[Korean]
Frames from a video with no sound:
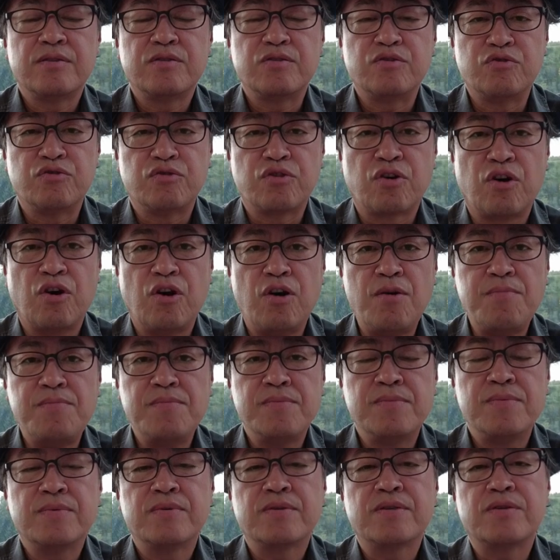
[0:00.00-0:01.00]

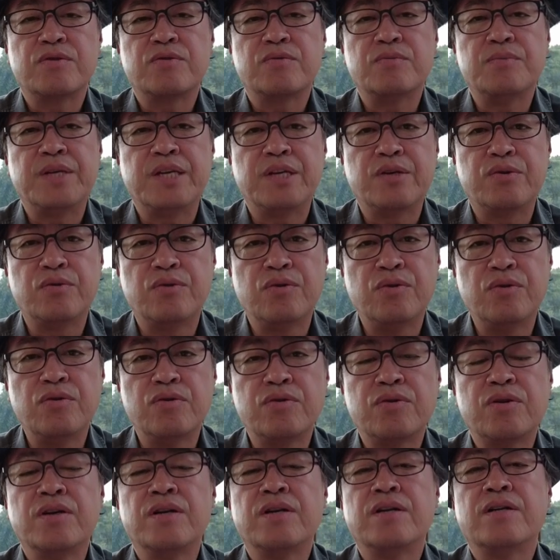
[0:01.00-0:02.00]
유럽, 그리고
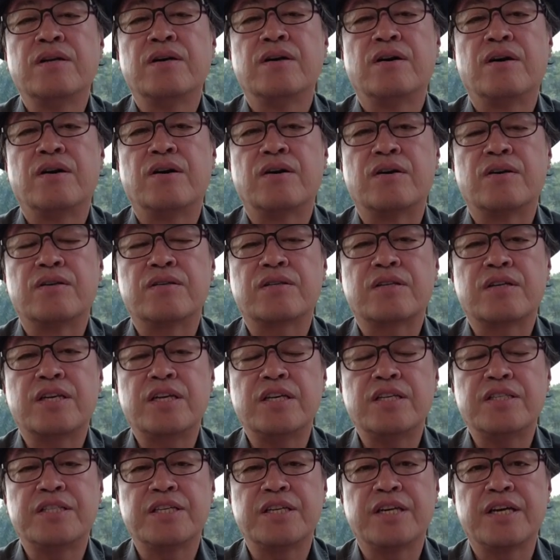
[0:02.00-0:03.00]
미국,
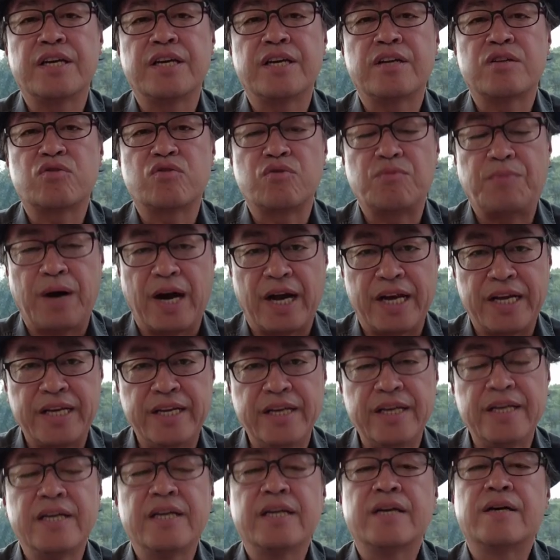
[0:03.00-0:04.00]
특히 이제
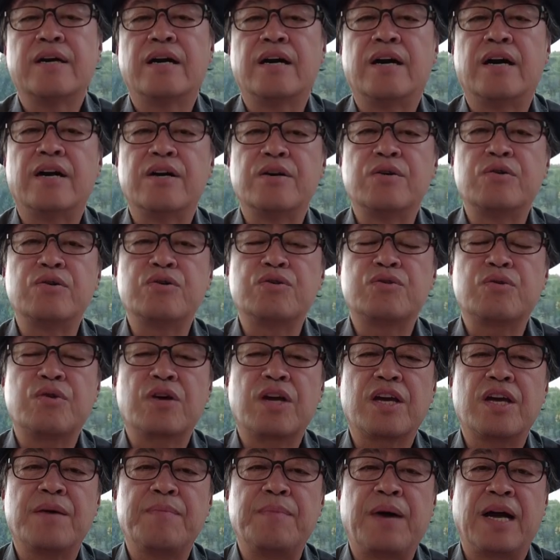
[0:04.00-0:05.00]
두바이, 이런
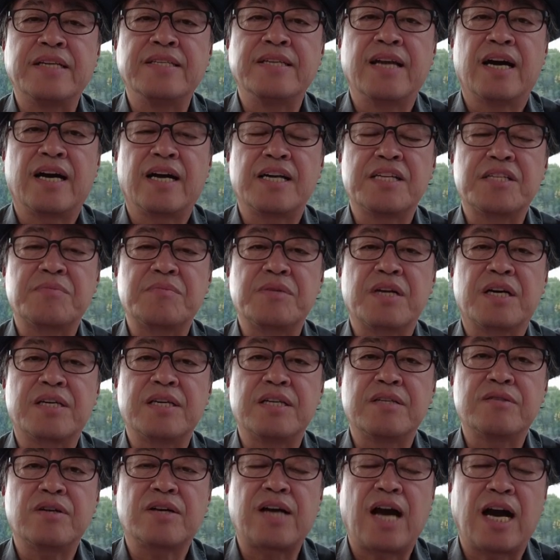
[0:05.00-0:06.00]
쪽에 많이 나가 있습니다.
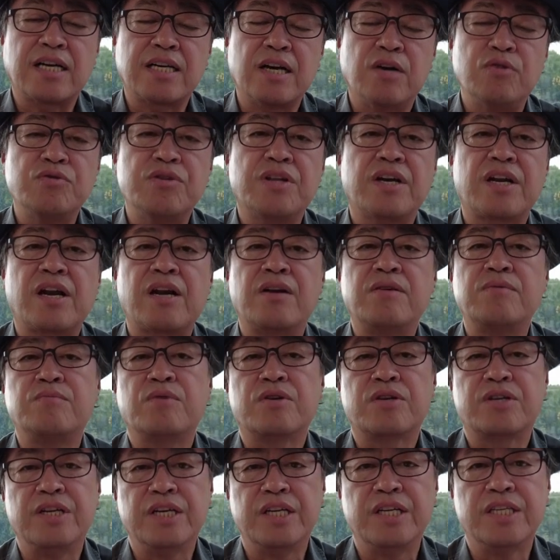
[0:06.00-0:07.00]
그래서 가까운 나라는
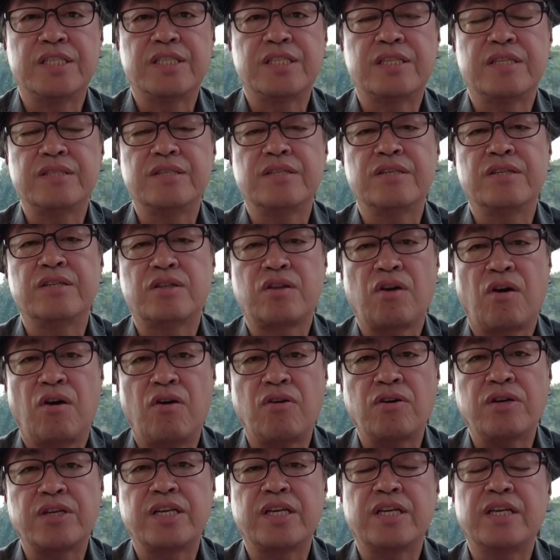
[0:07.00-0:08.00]
그리스,
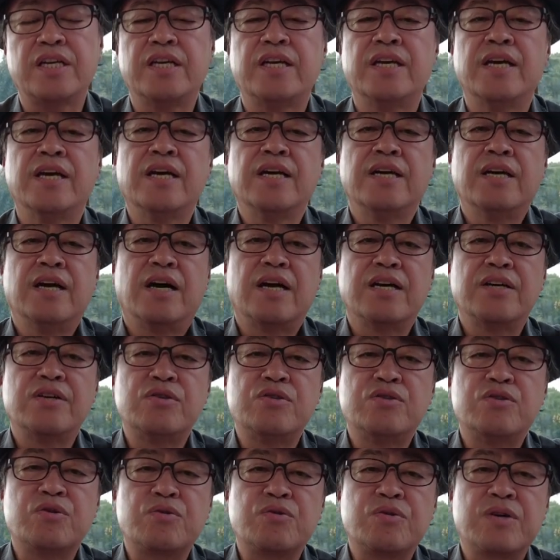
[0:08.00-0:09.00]
터키,
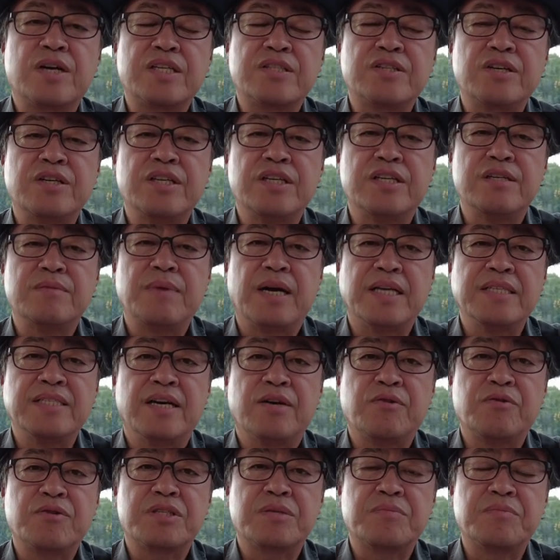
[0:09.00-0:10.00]
이런 쪽으로 가서 일을 많이
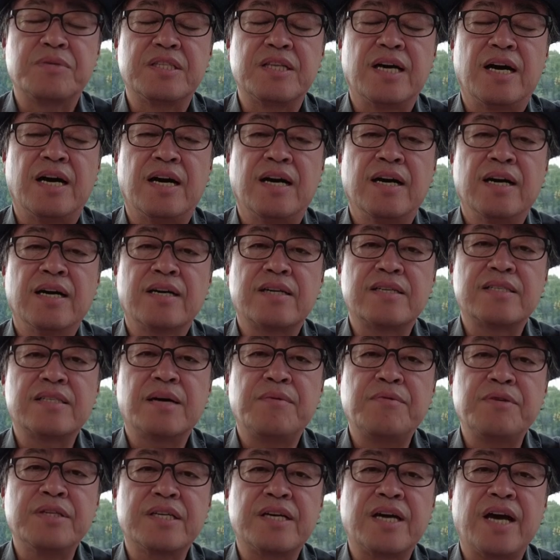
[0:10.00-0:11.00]
하고 있습니다.
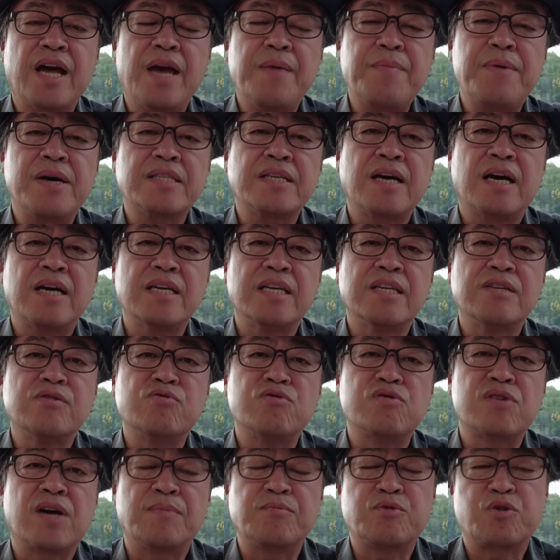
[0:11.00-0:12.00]
그러다 보니까 해마다
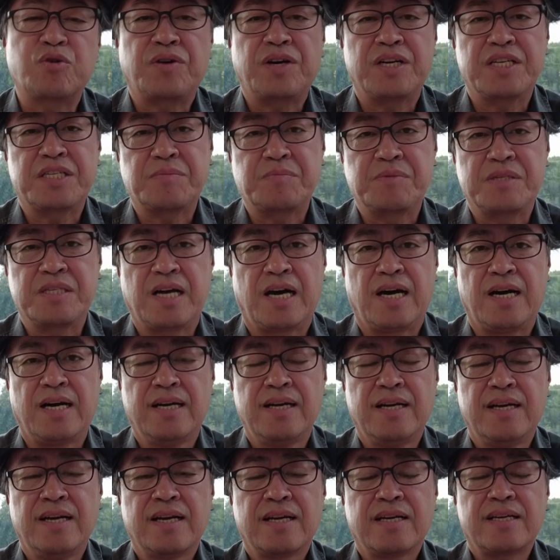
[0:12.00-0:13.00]
인구 감소가 있습니다.
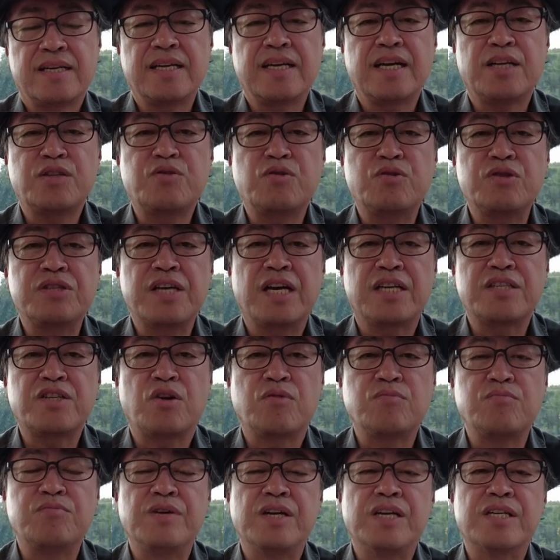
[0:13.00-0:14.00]
그러니까 조지아
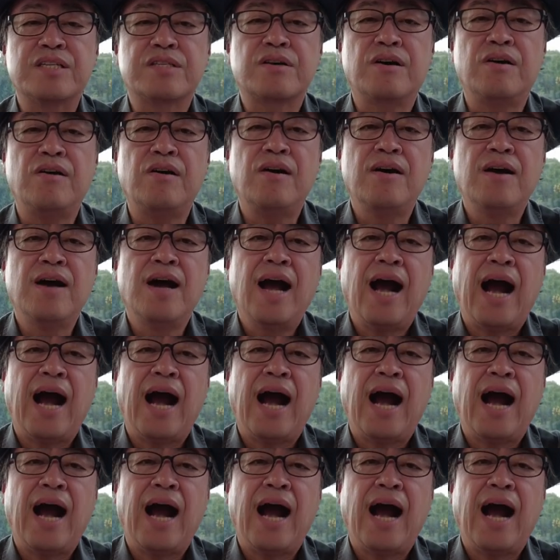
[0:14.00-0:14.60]
정부에서